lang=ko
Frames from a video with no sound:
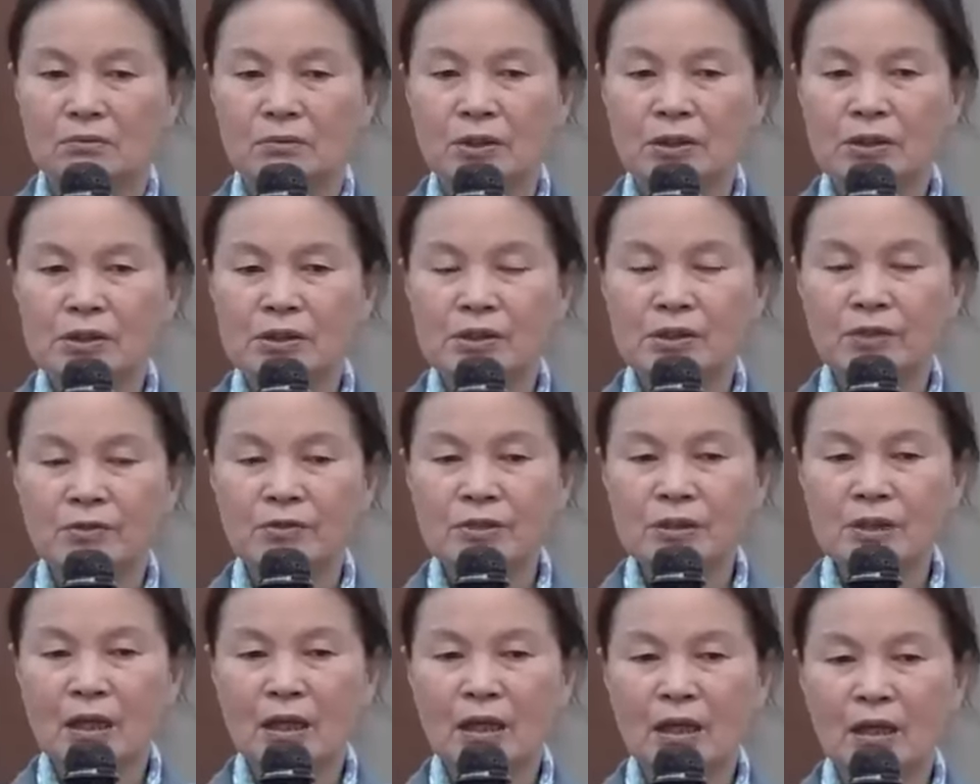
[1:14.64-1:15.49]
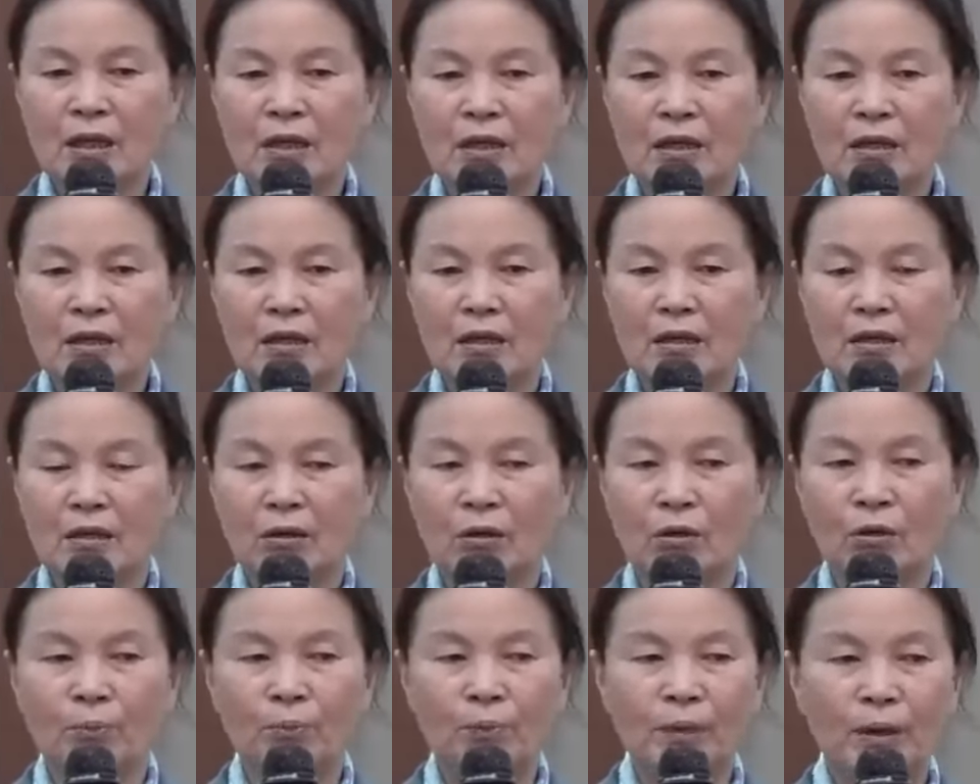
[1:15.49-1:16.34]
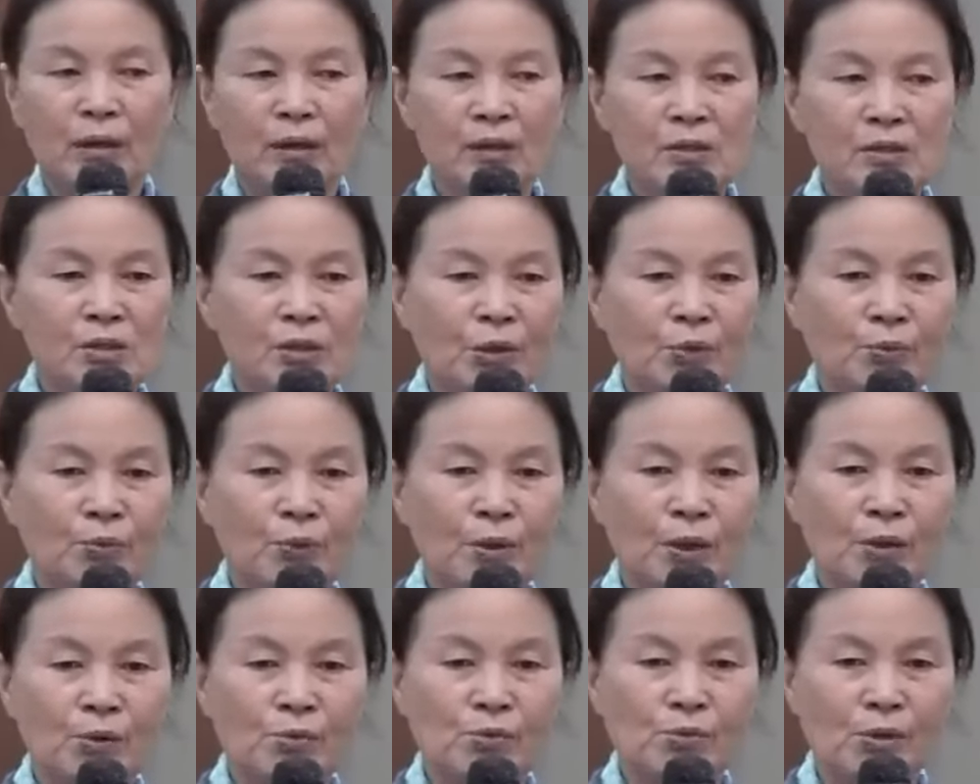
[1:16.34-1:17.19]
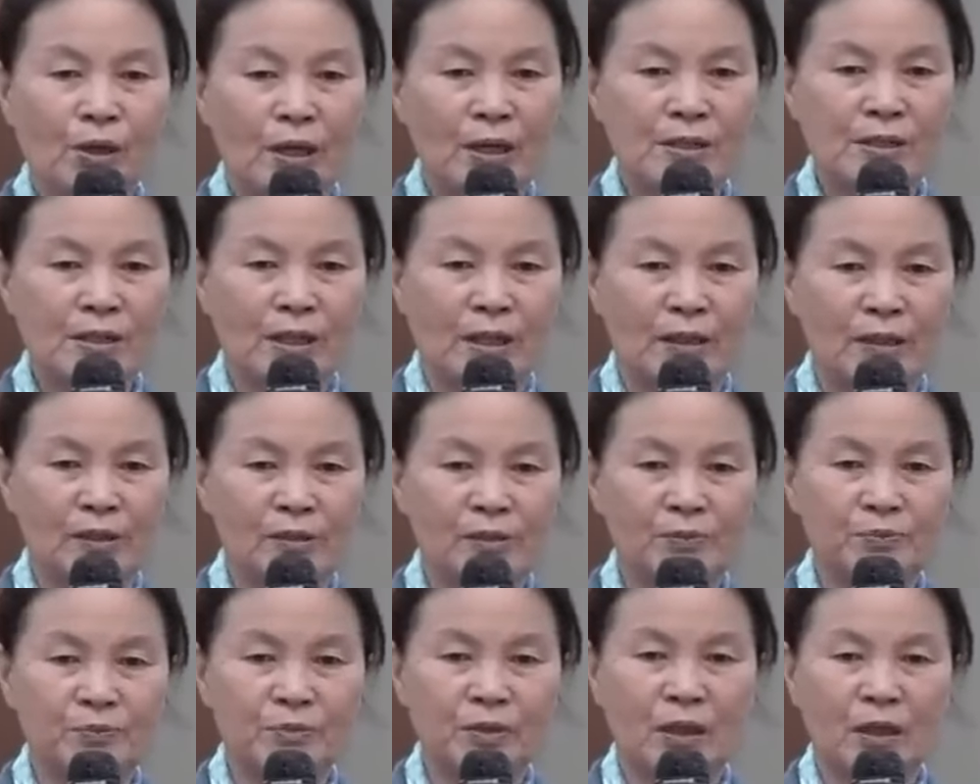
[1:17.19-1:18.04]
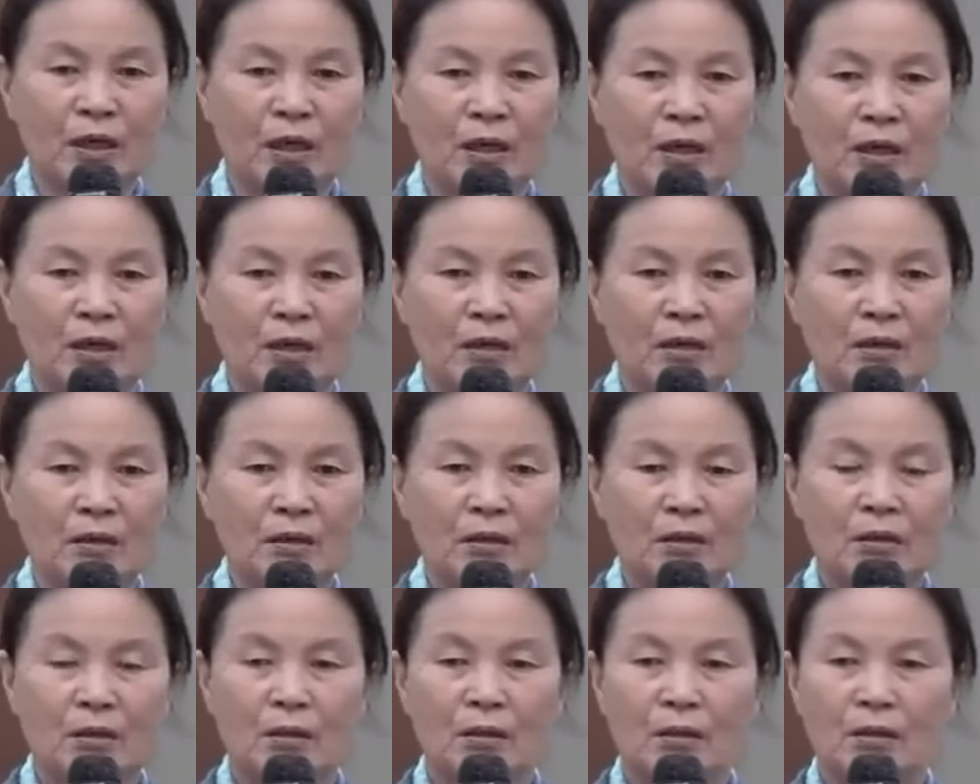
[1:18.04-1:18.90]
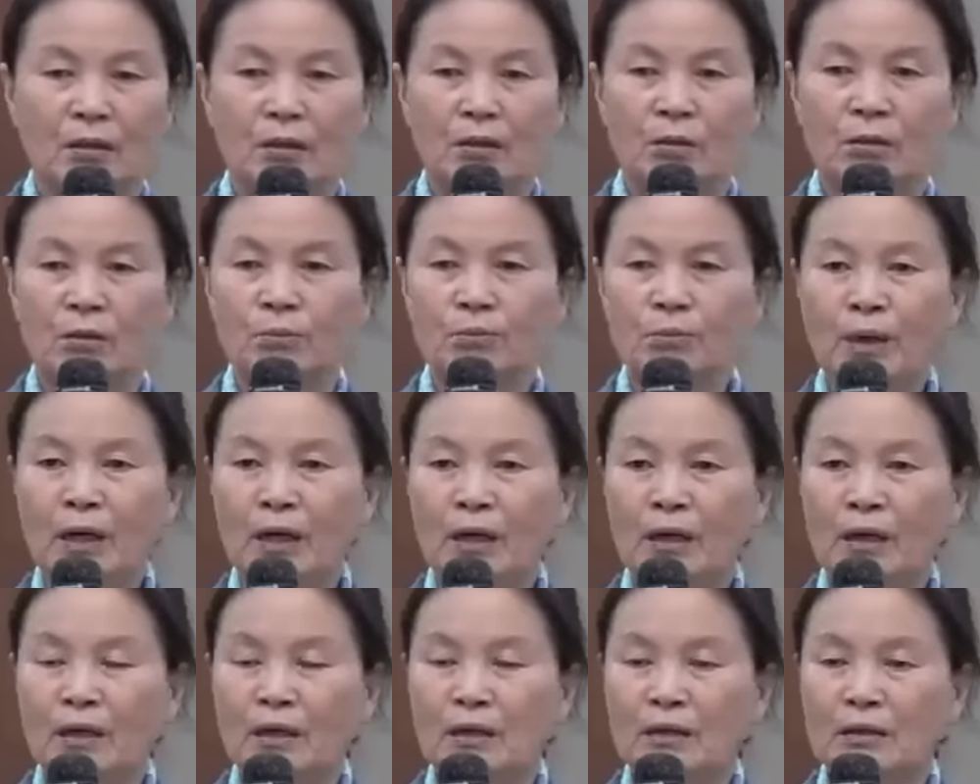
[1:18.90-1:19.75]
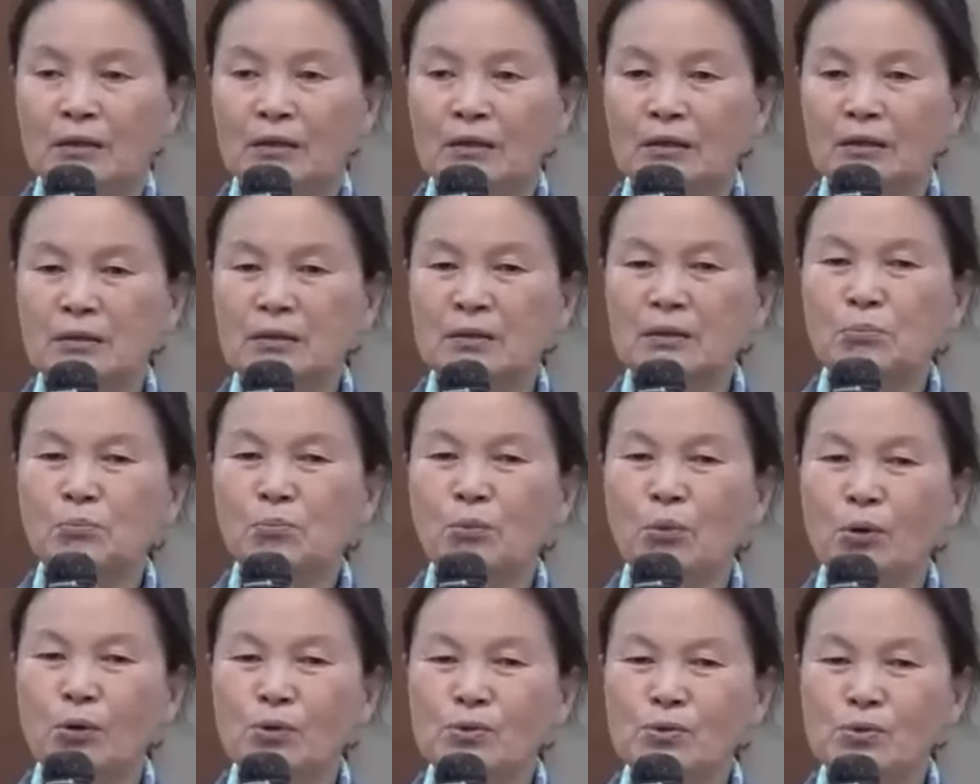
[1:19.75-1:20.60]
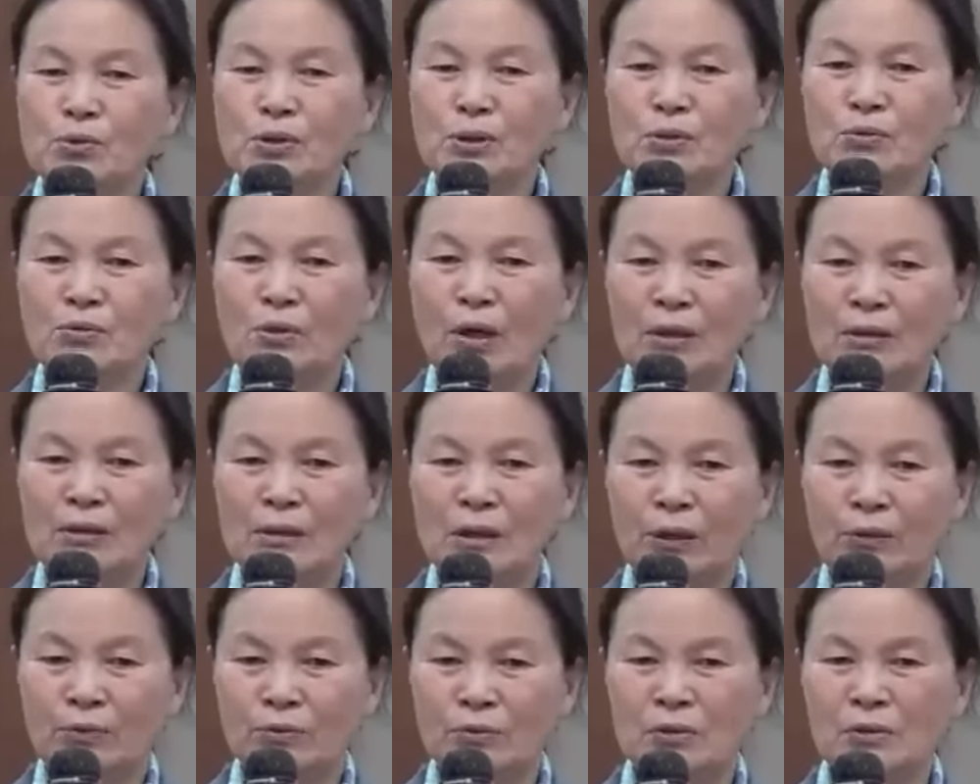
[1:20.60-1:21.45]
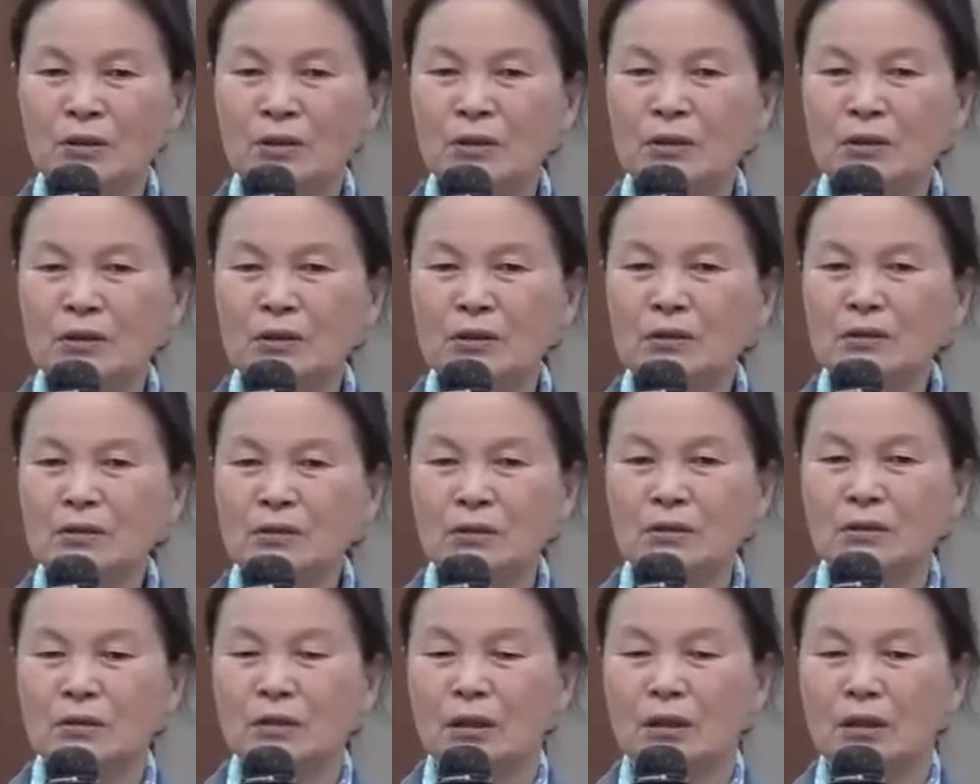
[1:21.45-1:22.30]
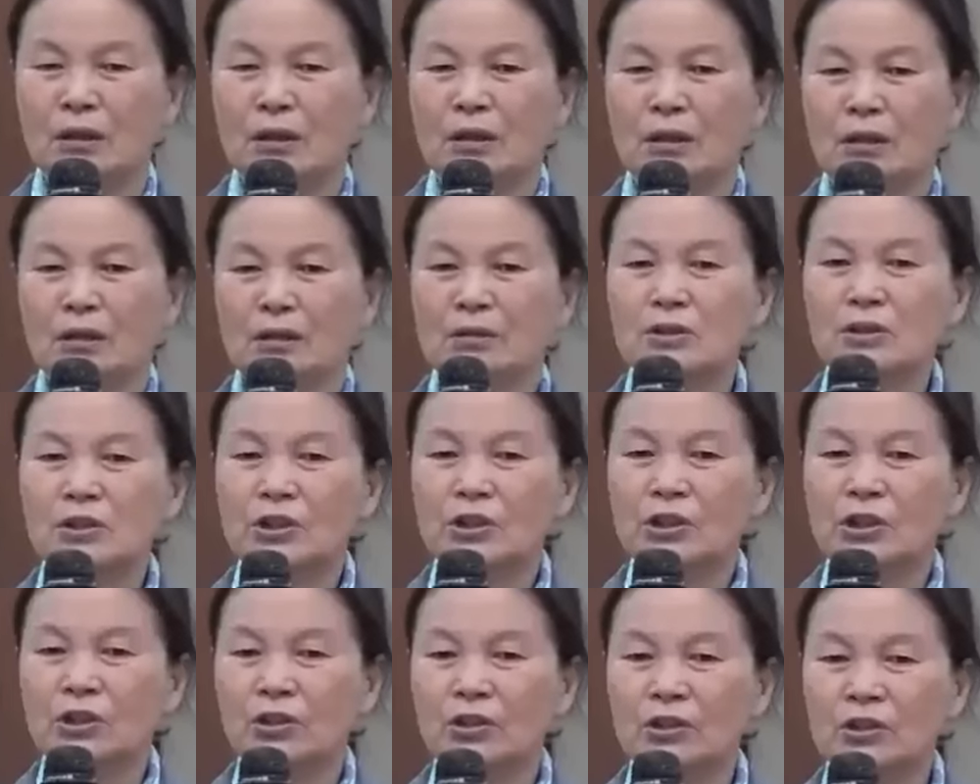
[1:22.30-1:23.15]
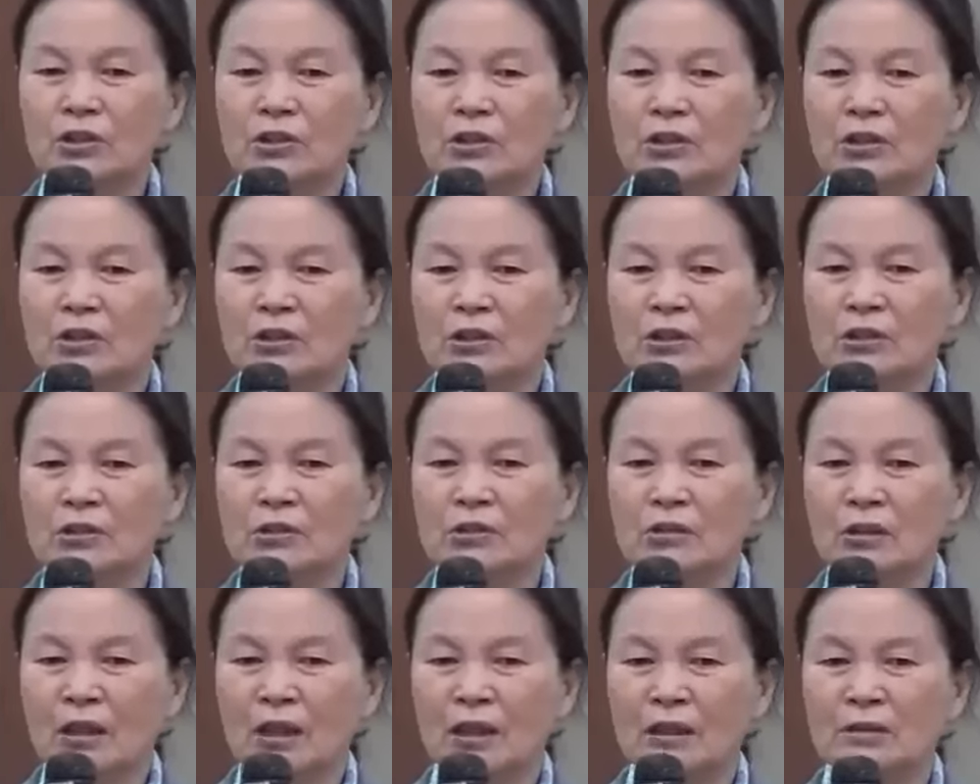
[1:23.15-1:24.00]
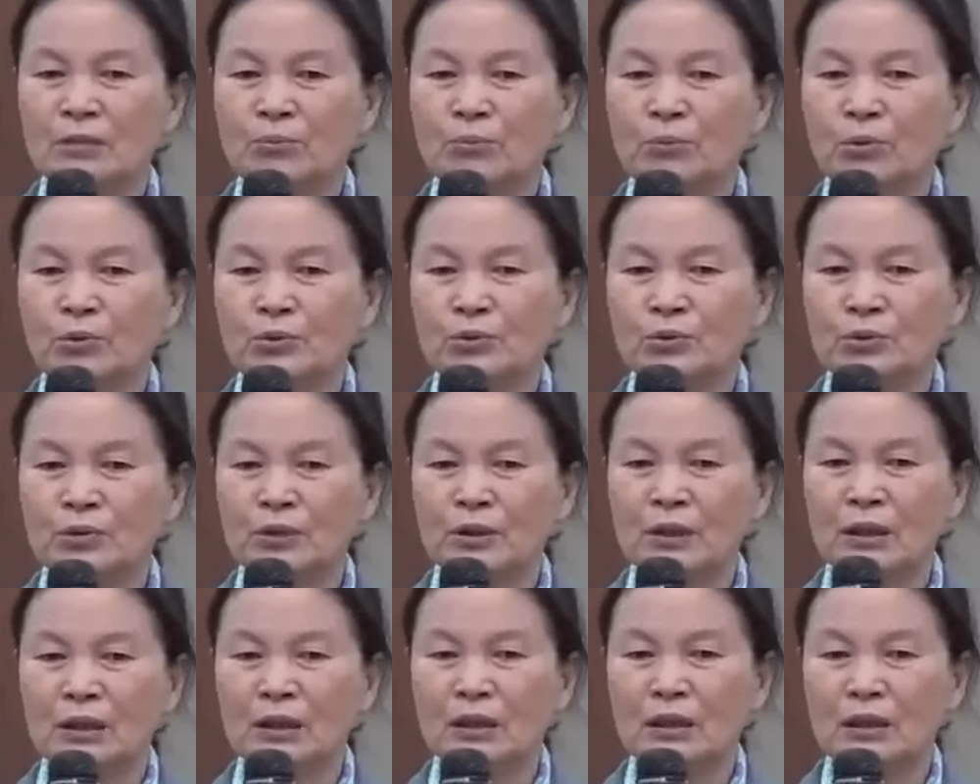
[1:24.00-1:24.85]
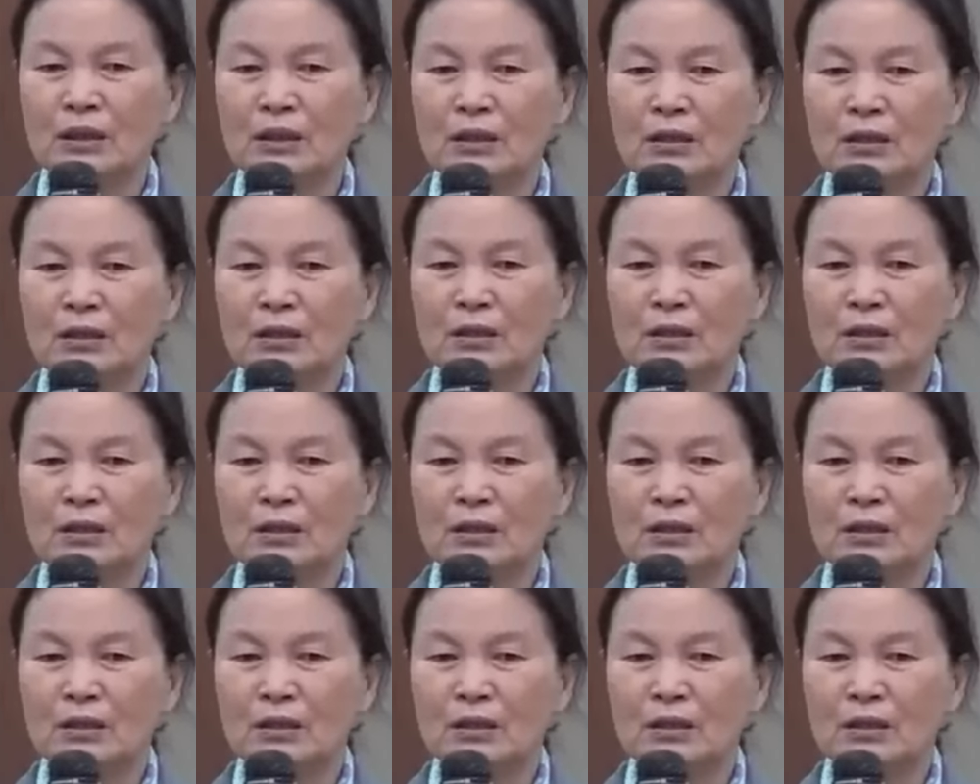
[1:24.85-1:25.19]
우리 성자가 엄마를 전도해 놓고 가지 않았습니까? 엄마 그 목소리도 안 나오는 그그곁 들어가는 목소리